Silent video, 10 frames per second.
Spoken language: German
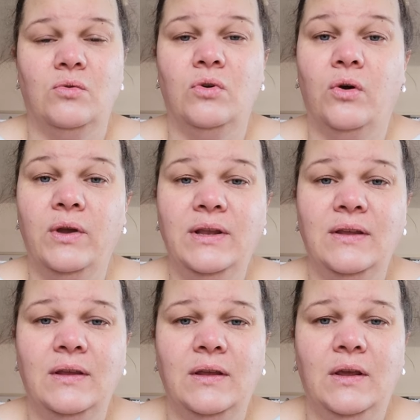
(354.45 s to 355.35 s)
Und
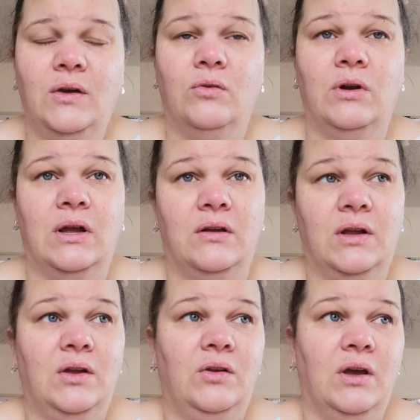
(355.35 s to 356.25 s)
heute oder
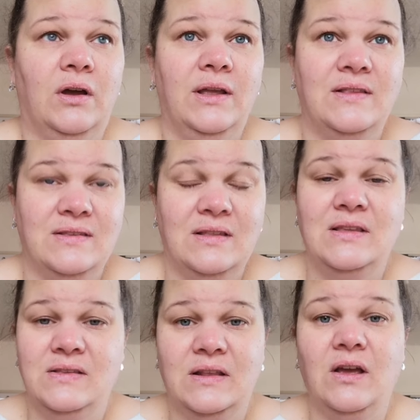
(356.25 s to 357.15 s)
ja, jetzt
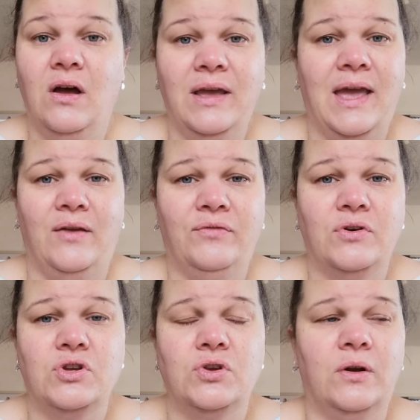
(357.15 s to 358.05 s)
diese Tage
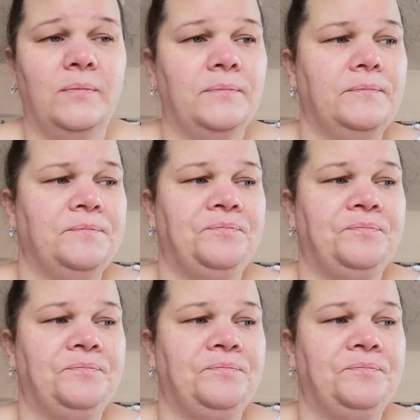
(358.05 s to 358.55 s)
einfach schon,